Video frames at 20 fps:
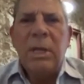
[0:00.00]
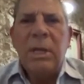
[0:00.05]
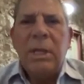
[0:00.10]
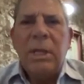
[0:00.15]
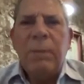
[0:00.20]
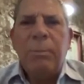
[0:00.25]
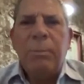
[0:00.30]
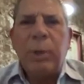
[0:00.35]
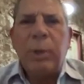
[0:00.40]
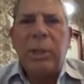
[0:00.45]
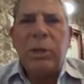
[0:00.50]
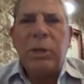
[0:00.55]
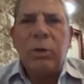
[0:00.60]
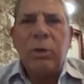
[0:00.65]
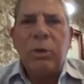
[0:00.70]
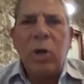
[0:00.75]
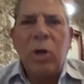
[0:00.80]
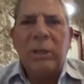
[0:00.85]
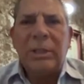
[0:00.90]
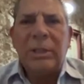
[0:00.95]
y puede
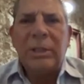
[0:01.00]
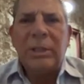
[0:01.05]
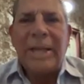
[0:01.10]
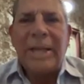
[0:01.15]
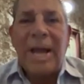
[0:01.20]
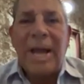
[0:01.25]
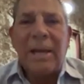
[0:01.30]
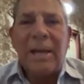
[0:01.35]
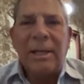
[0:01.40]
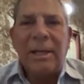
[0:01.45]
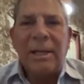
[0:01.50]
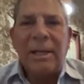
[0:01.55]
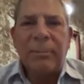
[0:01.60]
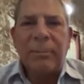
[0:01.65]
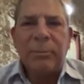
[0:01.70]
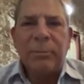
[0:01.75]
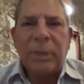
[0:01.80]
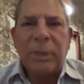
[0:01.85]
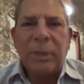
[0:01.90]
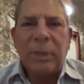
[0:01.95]
no atinarle,
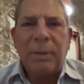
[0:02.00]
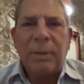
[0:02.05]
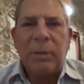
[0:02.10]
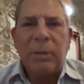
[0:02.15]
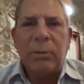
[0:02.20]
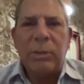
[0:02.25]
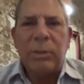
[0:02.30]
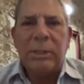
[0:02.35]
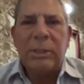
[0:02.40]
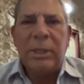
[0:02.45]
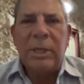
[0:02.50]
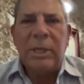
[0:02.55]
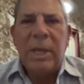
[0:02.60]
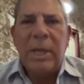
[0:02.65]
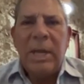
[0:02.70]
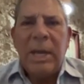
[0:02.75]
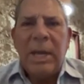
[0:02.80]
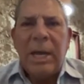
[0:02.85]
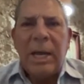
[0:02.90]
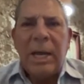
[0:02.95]
vamos a llamarlo así,
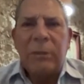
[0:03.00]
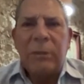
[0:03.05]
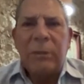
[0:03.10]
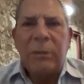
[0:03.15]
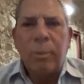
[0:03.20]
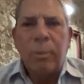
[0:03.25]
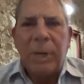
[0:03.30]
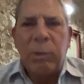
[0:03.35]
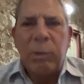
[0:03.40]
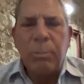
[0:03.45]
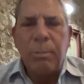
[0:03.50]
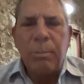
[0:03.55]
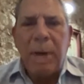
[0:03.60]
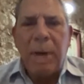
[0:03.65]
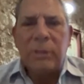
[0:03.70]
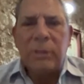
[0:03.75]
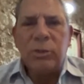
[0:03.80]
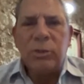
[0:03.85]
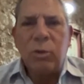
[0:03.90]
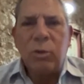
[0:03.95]
a tomar un
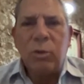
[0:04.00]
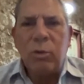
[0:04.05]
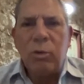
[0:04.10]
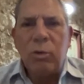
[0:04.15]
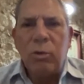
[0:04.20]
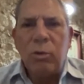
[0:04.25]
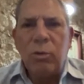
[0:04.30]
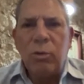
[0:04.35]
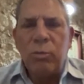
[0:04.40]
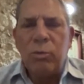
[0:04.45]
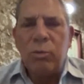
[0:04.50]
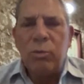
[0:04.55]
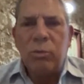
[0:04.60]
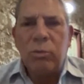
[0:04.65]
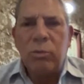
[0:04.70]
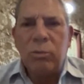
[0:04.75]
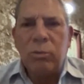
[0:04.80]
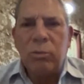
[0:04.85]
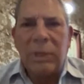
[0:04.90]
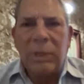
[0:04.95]
vaso
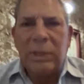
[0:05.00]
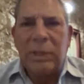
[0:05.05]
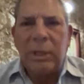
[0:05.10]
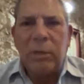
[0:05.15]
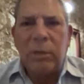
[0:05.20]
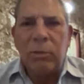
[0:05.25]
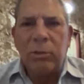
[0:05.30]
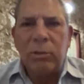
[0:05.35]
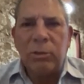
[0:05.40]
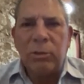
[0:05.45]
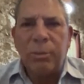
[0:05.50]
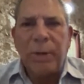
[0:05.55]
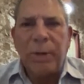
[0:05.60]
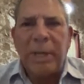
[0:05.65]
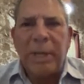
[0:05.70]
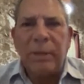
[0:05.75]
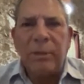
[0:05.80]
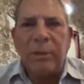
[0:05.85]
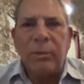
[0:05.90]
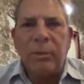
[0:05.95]
o, cualquier otro
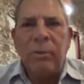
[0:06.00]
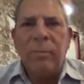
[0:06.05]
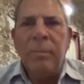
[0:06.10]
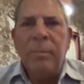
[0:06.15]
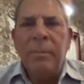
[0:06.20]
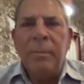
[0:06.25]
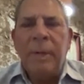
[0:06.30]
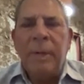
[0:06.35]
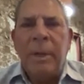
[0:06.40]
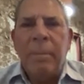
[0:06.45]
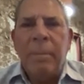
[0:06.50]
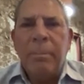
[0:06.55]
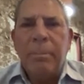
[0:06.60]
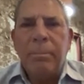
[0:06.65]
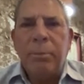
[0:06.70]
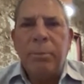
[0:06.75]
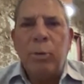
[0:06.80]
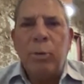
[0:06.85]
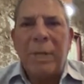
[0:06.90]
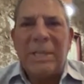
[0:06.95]
objeto
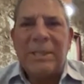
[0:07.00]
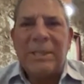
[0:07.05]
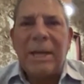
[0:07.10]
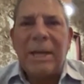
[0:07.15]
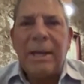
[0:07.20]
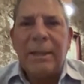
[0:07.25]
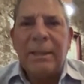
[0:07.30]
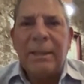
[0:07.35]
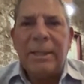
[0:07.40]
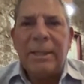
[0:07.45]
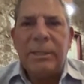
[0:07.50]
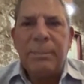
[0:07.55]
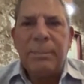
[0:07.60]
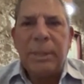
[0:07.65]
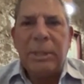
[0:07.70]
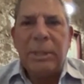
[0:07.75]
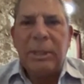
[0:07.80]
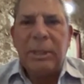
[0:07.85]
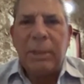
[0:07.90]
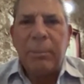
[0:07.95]
por esa
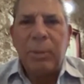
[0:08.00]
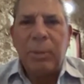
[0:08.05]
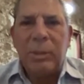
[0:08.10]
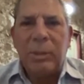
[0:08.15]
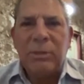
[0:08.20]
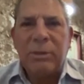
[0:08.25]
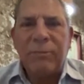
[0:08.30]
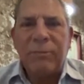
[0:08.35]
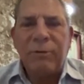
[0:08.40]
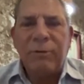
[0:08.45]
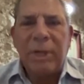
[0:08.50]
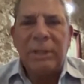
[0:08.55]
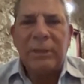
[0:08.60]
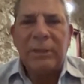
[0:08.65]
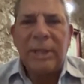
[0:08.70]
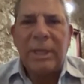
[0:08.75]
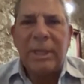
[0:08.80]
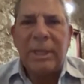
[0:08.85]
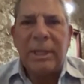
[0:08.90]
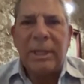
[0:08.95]
dismetría, por esa
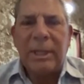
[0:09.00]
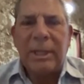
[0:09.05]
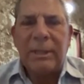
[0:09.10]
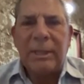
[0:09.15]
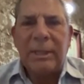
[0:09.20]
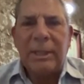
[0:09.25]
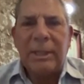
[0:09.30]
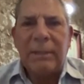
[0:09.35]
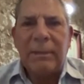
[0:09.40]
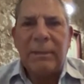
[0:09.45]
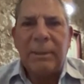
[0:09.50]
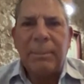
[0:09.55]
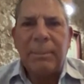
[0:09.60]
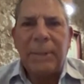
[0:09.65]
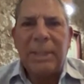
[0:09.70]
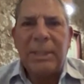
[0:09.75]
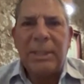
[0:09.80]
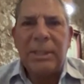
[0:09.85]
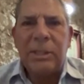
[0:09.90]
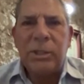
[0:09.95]
falta de,
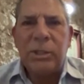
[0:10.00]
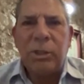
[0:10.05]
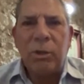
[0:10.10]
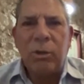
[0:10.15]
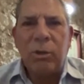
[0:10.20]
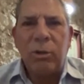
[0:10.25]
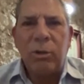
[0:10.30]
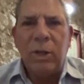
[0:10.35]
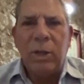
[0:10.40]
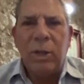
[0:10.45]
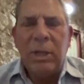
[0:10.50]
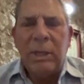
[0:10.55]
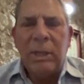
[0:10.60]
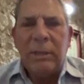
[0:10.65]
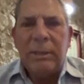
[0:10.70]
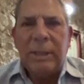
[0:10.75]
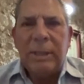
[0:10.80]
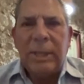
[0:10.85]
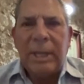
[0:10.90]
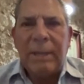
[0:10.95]
medición
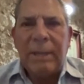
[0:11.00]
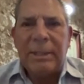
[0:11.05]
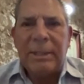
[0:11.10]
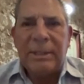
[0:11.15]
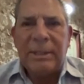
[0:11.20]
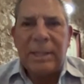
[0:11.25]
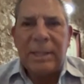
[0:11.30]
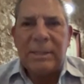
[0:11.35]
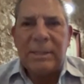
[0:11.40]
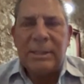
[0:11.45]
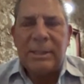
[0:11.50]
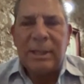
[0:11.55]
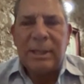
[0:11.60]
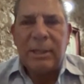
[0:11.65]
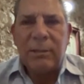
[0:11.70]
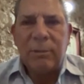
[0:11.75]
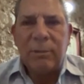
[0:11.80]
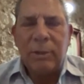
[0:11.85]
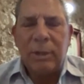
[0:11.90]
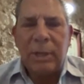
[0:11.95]
de la distancia
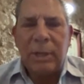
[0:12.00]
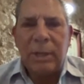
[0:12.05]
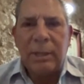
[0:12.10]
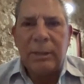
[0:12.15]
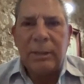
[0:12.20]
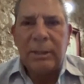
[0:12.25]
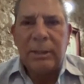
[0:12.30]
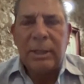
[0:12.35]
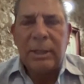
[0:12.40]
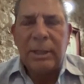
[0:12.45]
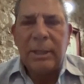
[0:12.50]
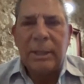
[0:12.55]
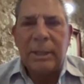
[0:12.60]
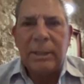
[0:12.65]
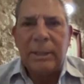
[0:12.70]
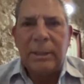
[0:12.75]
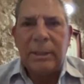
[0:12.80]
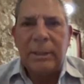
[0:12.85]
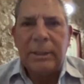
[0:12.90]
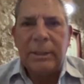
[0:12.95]

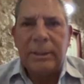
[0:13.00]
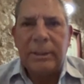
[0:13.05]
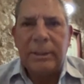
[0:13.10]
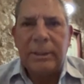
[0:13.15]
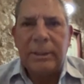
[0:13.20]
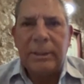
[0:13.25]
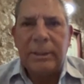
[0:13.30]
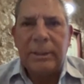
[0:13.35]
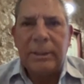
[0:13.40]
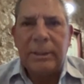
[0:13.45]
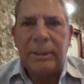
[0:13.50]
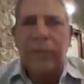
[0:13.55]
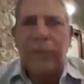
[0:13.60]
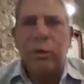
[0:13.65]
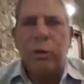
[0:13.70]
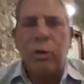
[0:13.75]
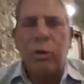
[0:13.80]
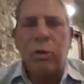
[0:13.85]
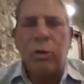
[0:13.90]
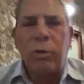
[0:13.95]
en, el
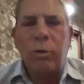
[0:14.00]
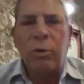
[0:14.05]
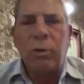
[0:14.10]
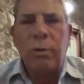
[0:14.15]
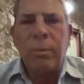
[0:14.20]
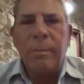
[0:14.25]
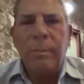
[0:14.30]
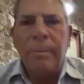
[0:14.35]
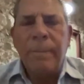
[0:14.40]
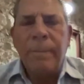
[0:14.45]
entorno.